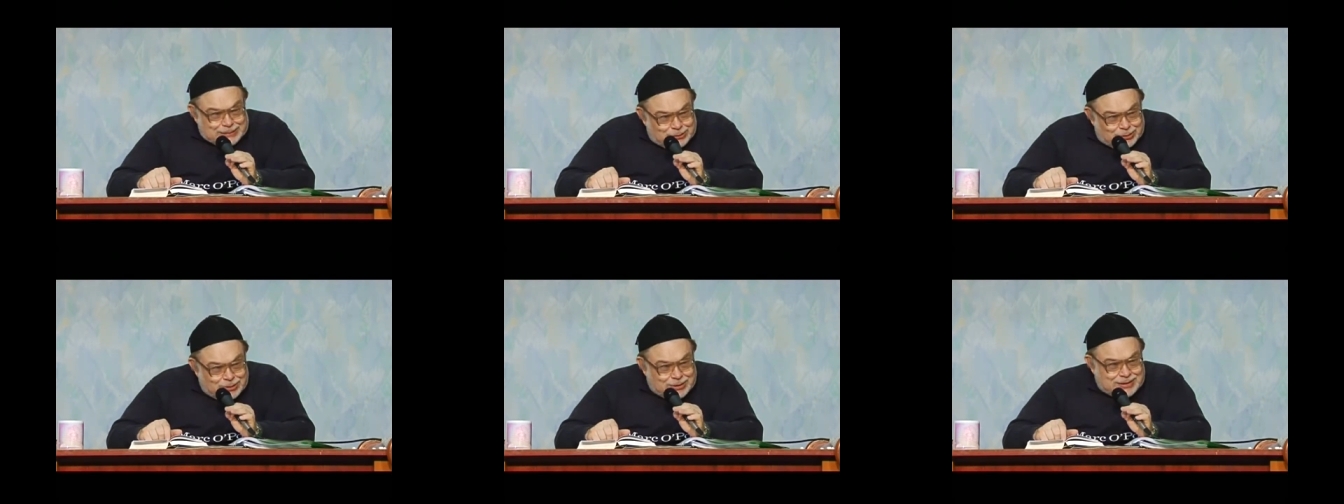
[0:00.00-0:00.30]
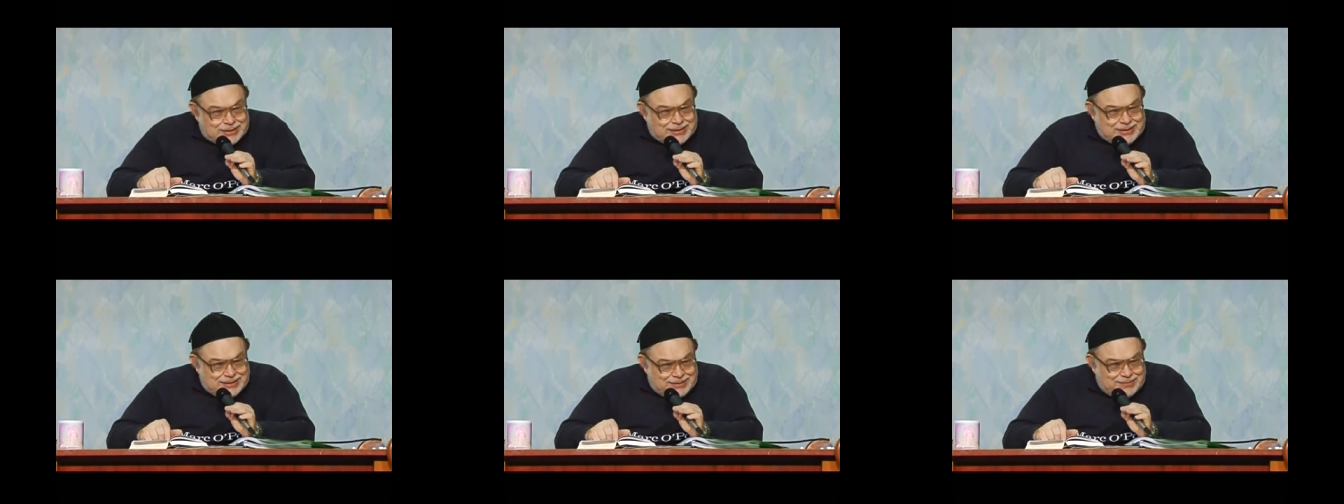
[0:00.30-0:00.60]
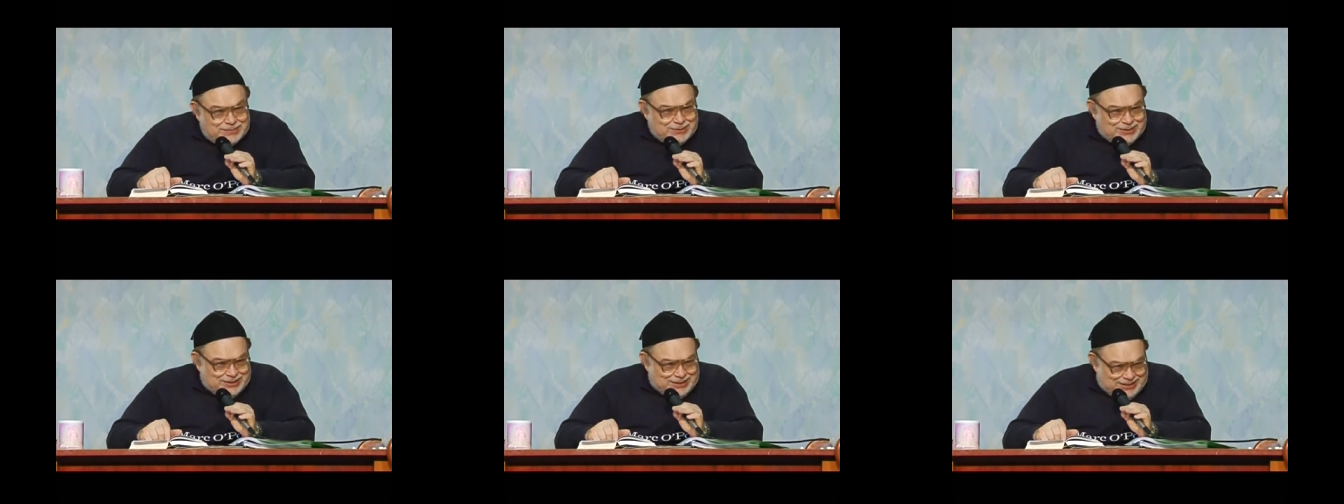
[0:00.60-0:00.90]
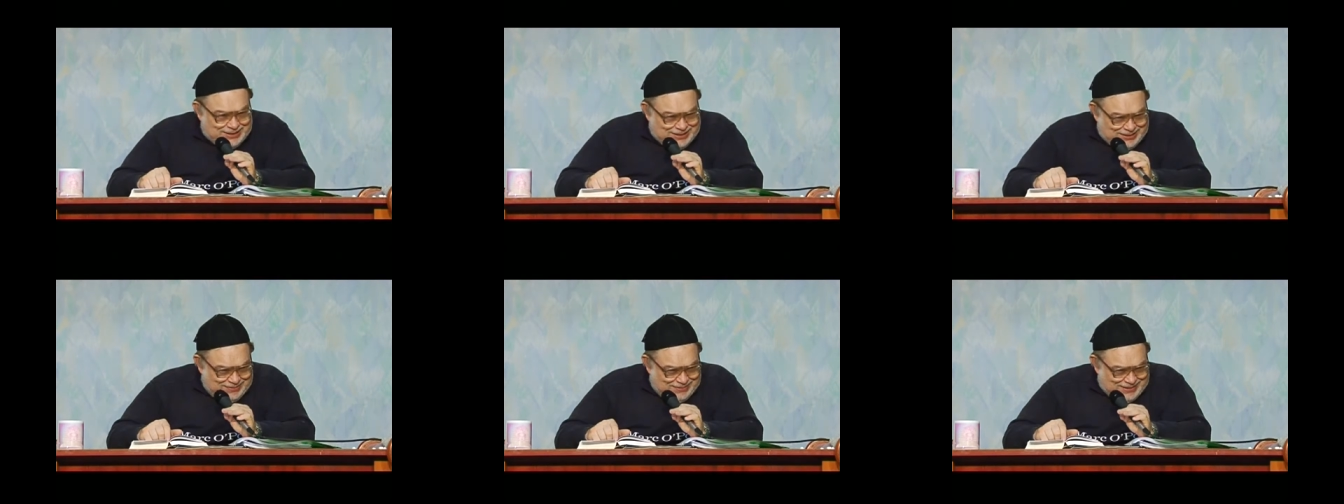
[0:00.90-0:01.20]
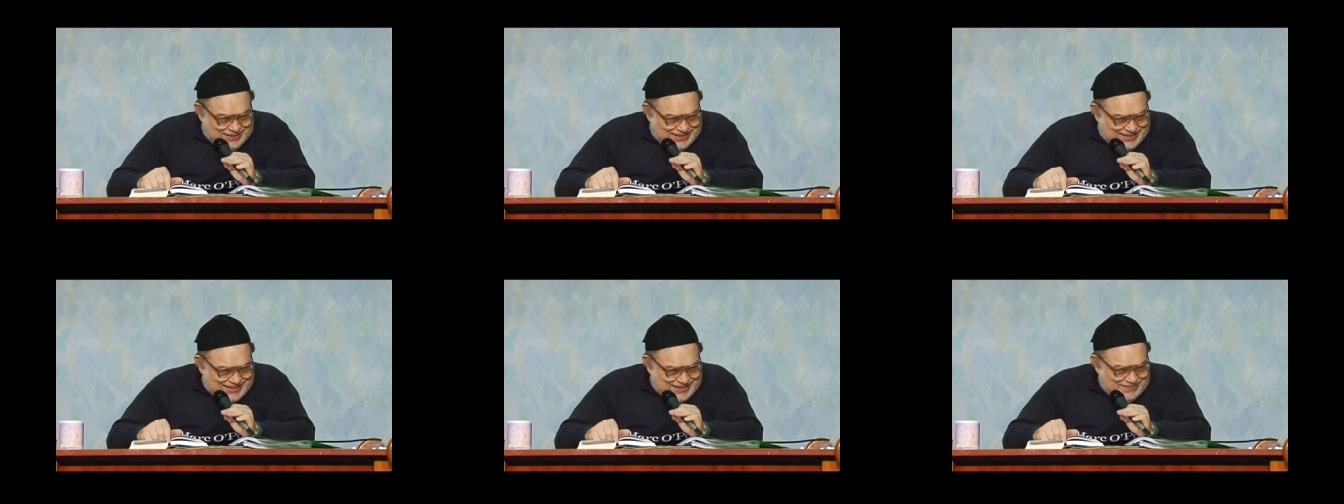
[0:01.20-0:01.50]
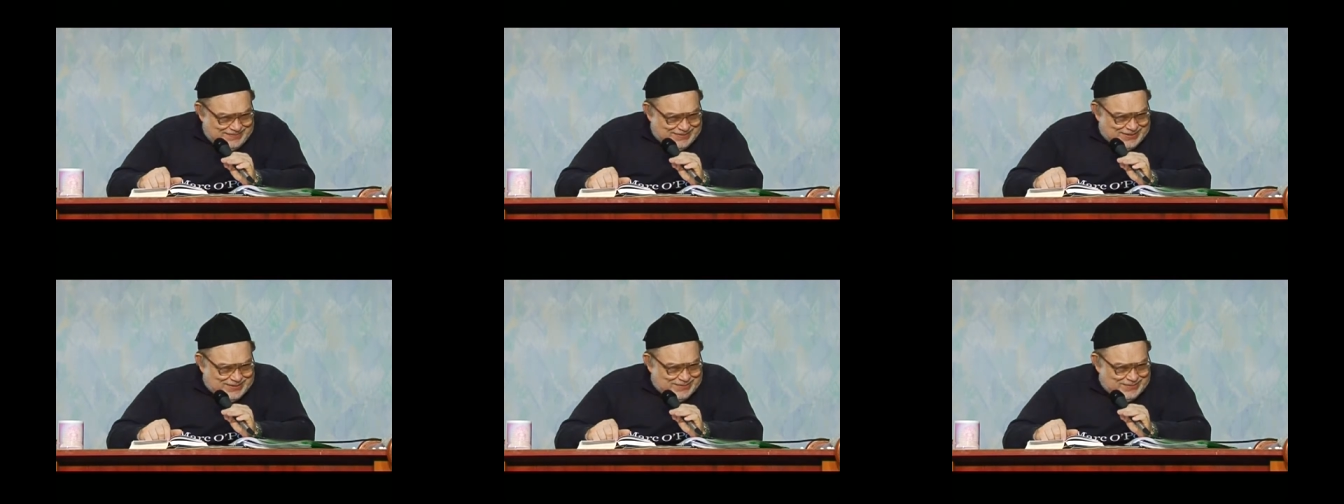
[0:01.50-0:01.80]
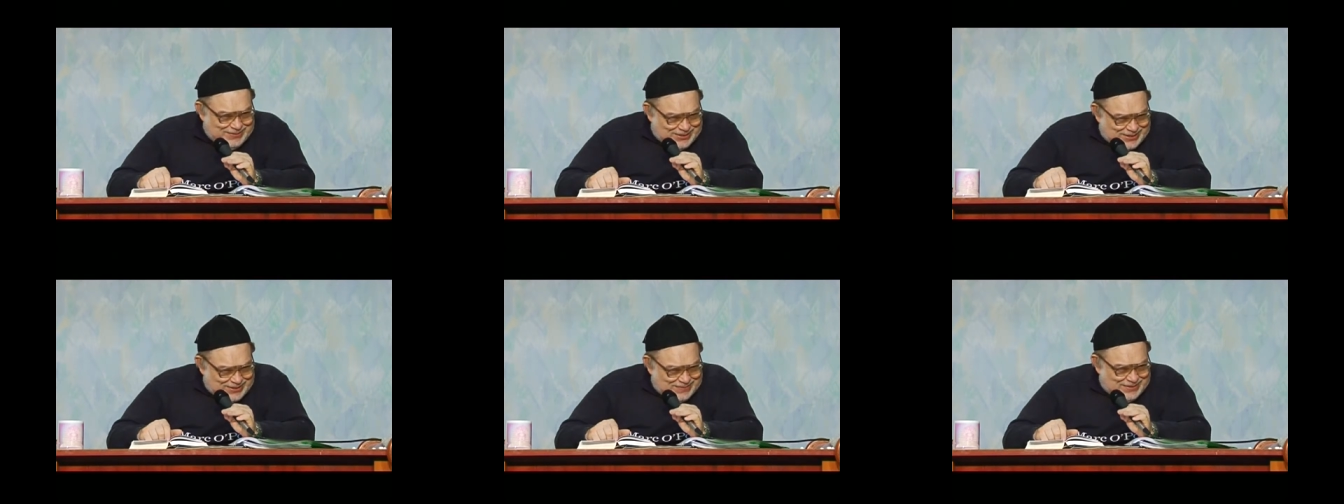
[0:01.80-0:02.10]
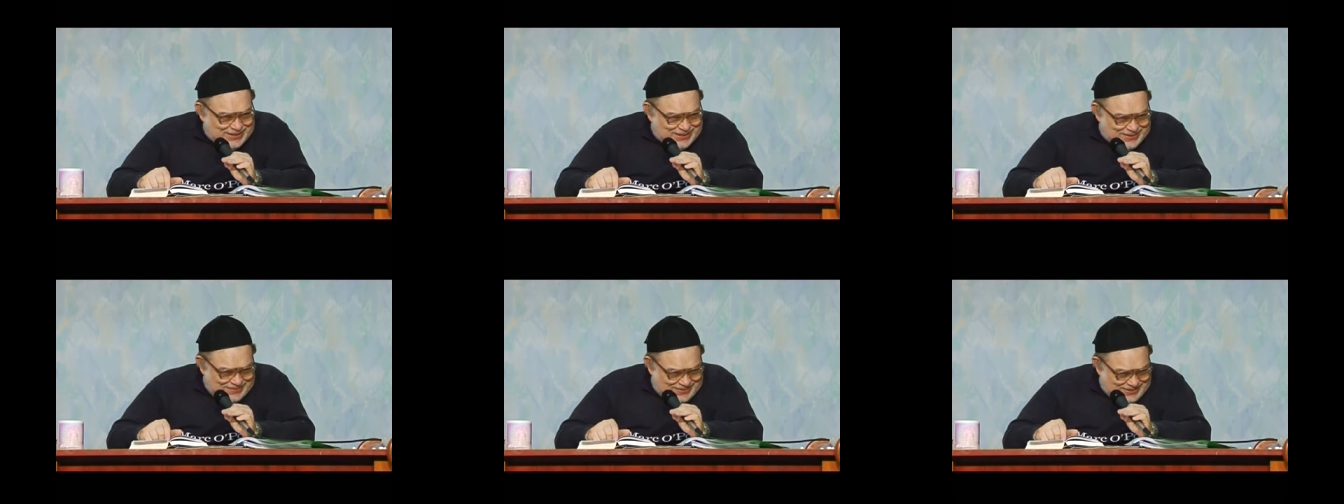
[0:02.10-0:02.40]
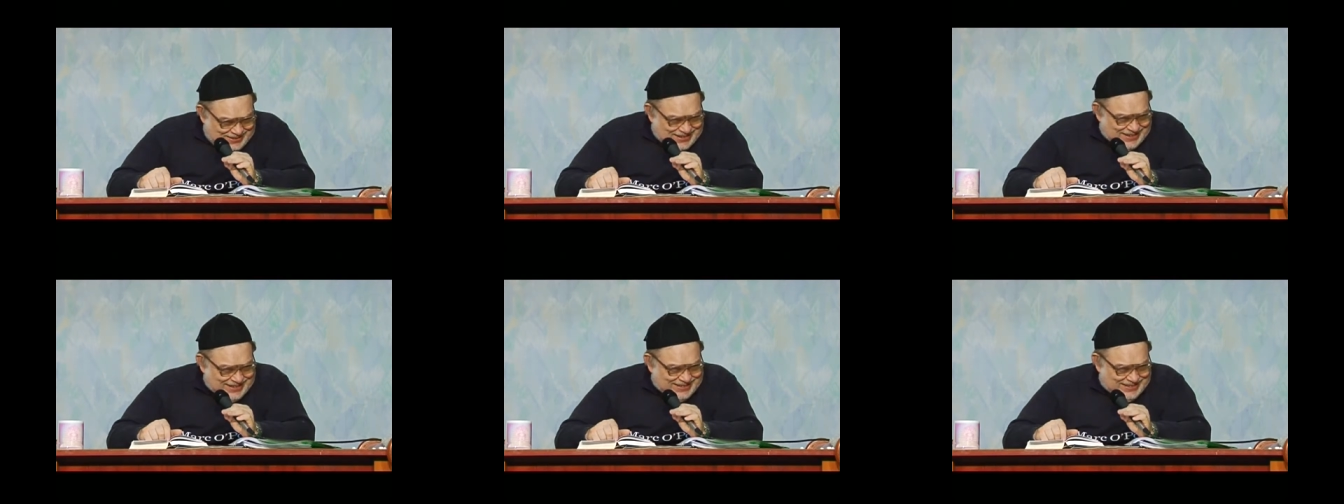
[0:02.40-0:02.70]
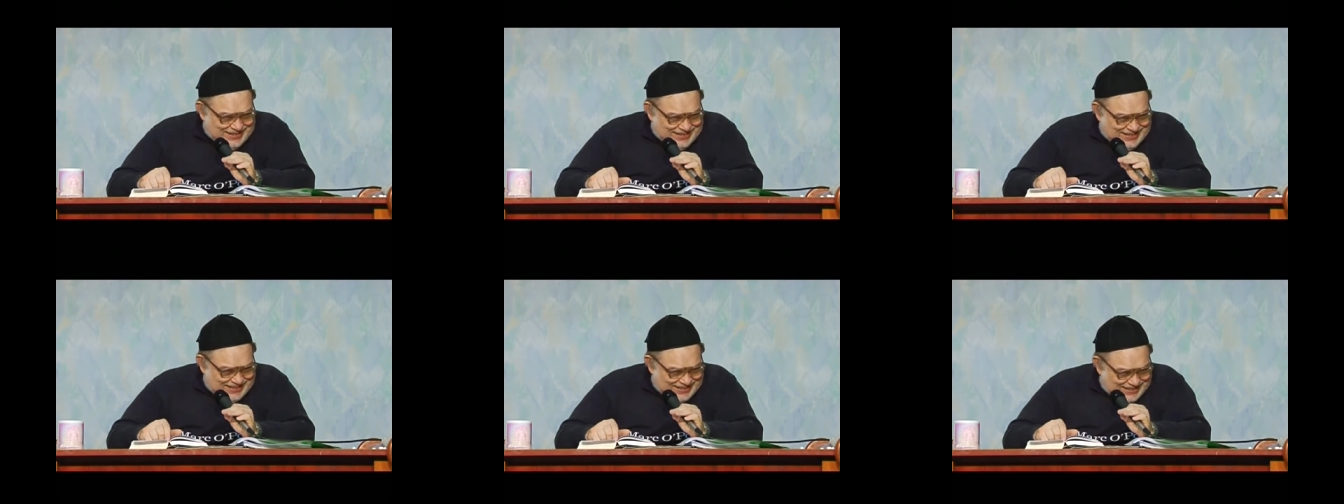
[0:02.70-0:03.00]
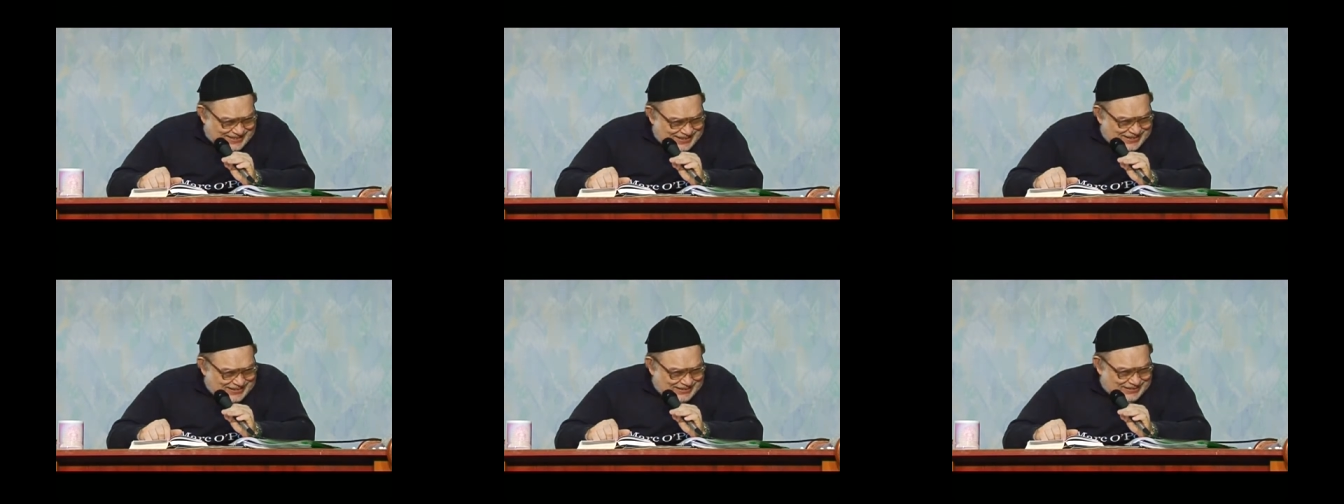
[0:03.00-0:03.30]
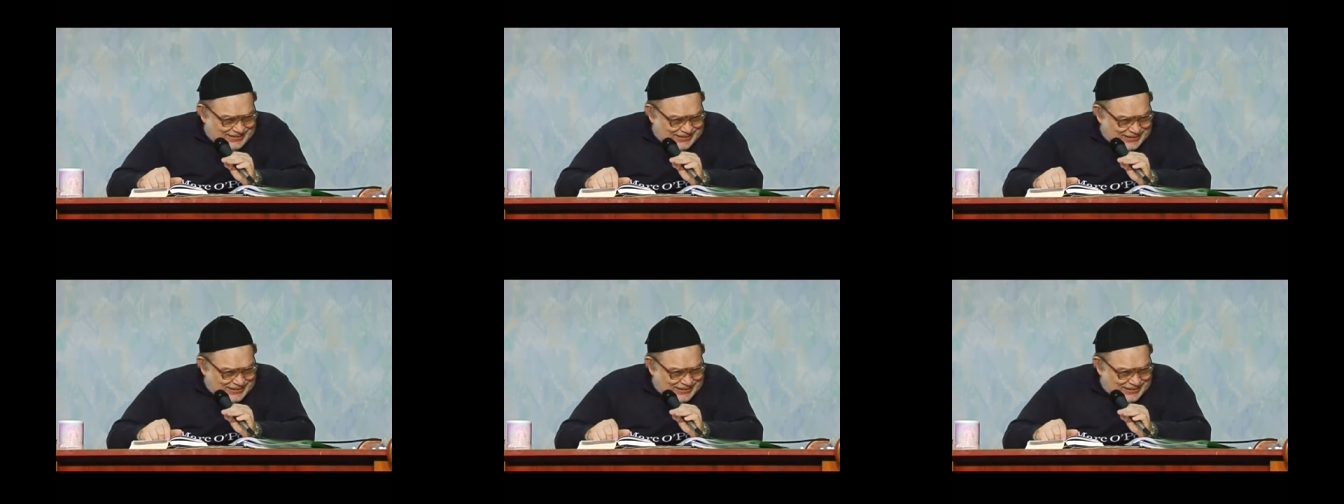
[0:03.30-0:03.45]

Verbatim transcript: Тора не будет изменена, потому что об этом сказано, да?